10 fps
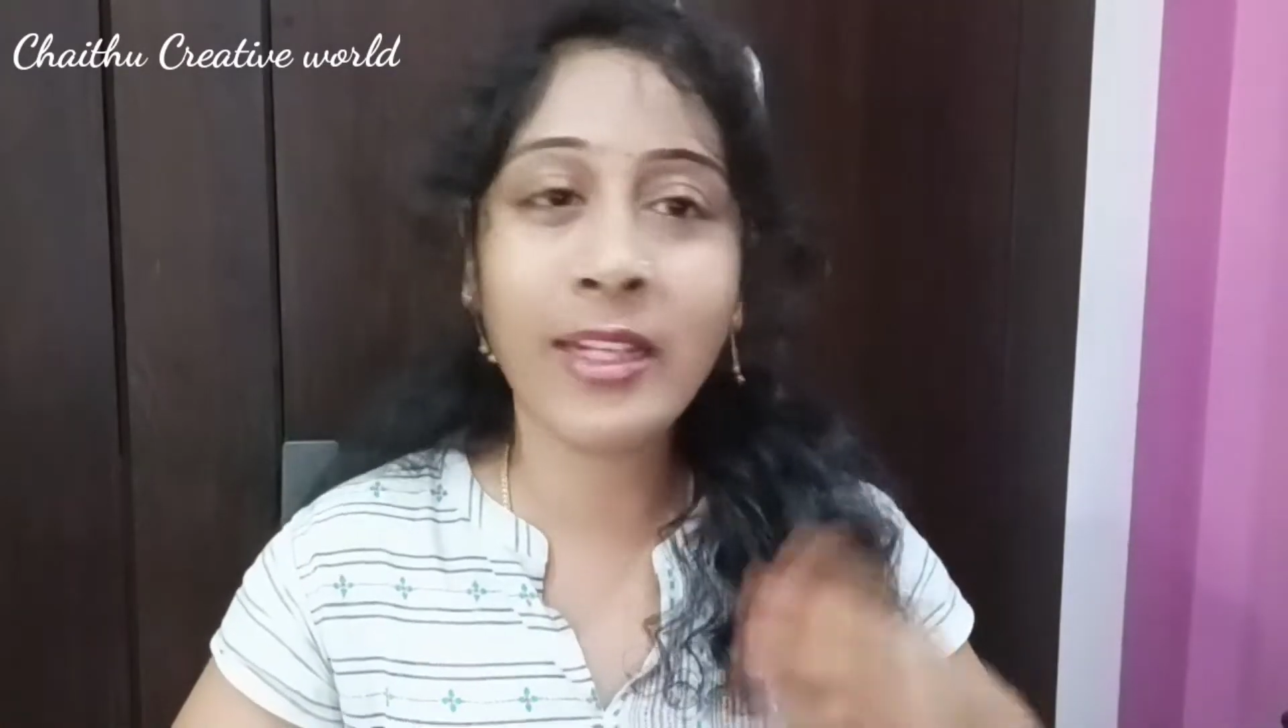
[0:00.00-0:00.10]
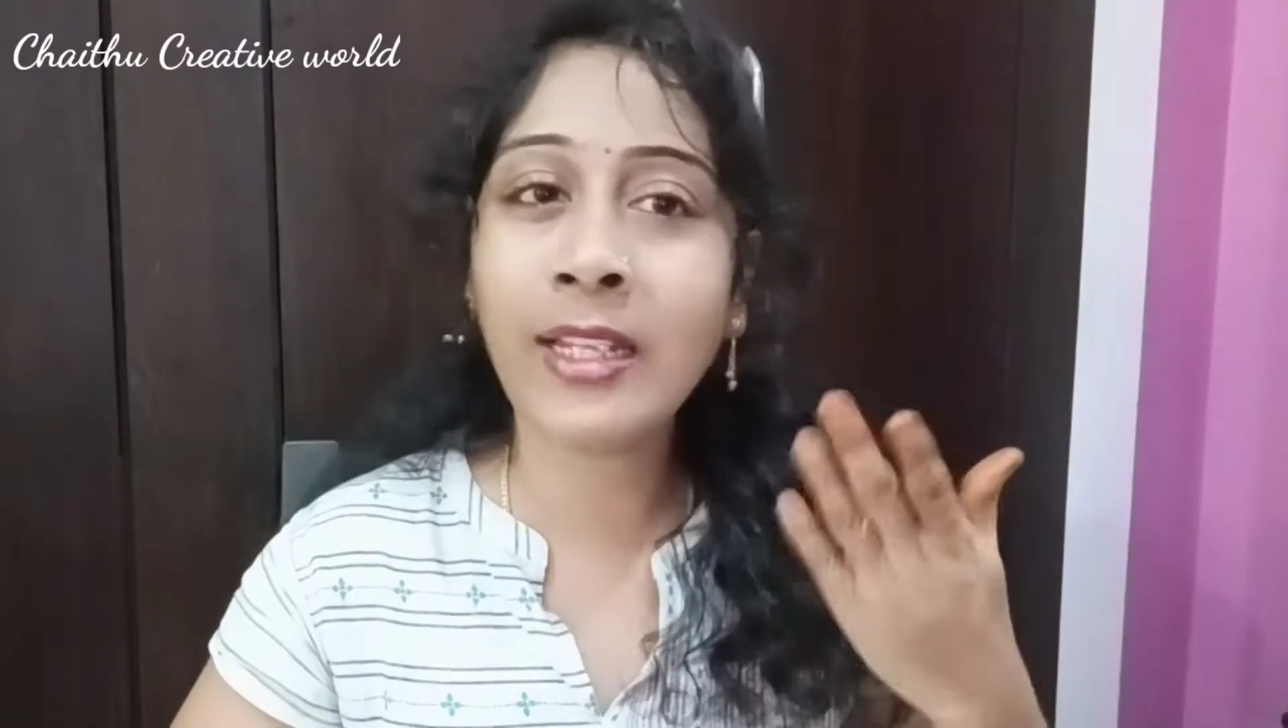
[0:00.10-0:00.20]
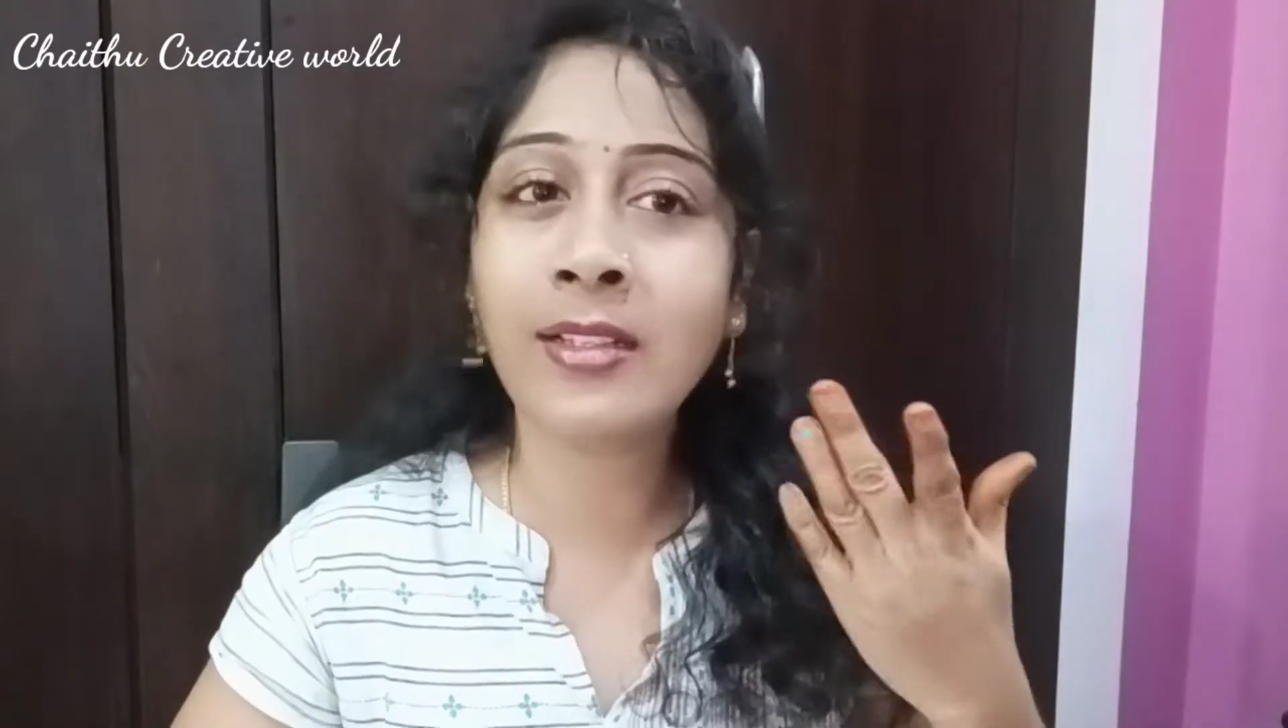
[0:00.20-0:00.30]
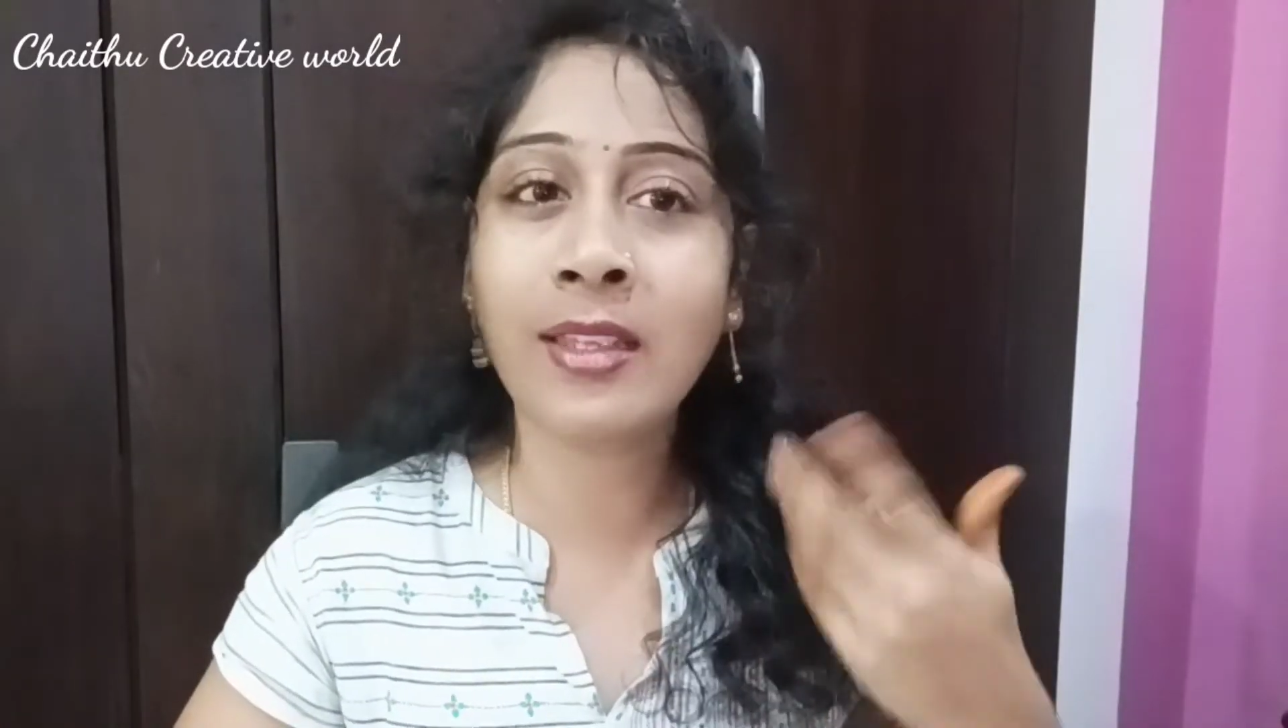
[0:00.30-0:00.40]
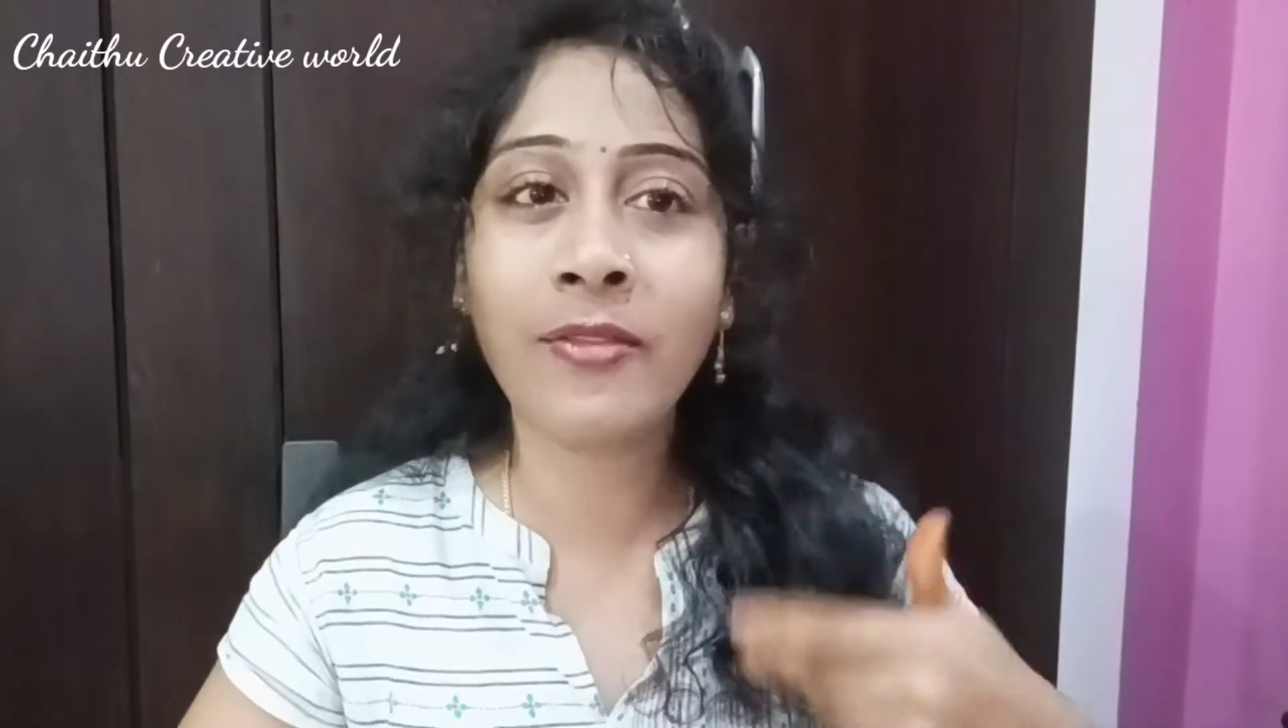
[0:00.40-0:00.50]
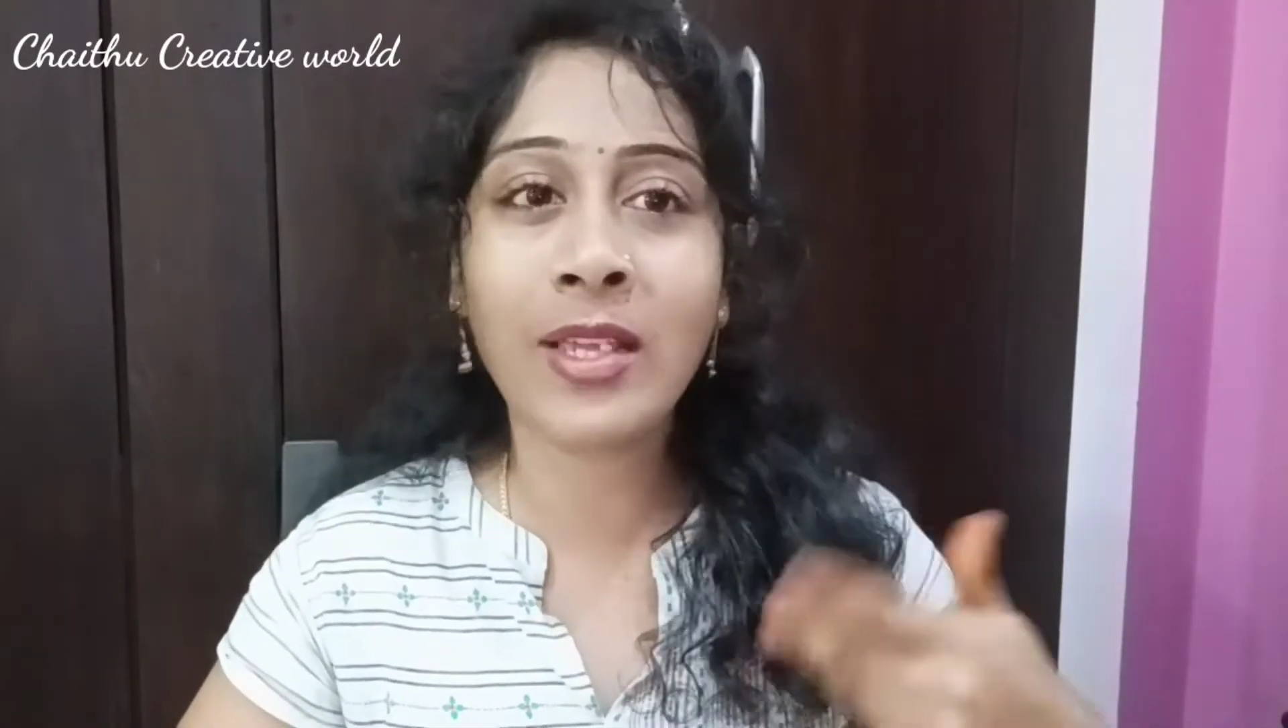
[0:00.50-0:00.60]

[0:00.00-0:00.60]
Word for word: నెక్కి